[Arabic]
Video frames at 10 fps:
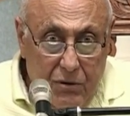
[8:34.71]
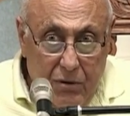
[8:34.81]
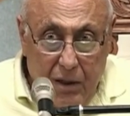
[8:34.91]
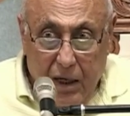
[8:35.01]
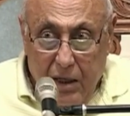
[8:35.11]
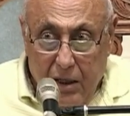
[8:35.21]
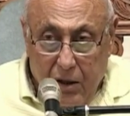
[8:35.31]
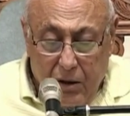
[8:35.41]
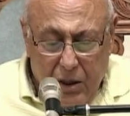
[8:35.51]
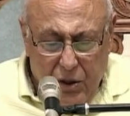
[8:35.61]
وراح
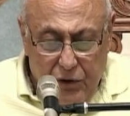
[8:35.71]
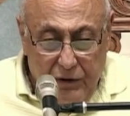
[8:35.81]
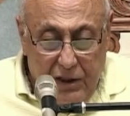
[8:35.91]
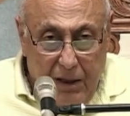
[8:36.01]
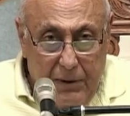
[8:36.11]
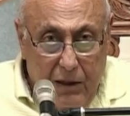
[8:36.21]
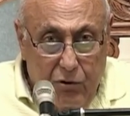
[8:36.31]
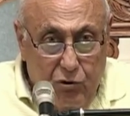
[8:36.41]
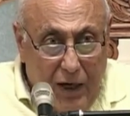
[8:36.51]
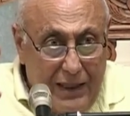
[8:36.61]
يهوشفاط راح
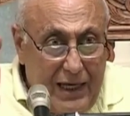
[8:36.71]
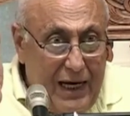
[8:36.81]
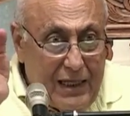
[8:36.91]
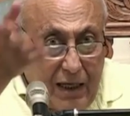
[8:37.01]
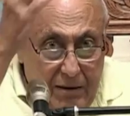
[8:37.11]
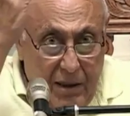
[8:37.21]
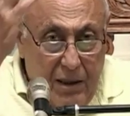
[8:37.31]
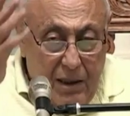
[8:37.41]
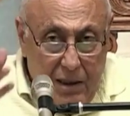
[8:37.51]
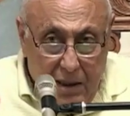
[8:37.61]
متجوز واحدة هالكة
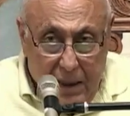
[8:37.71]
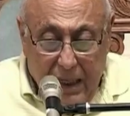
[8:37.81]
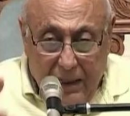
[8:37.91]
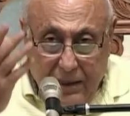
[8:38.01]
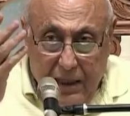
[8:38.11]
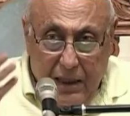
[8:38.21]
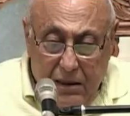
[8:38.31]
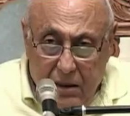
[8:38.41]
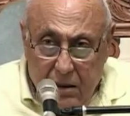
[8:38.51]
اللي هي عسالية دي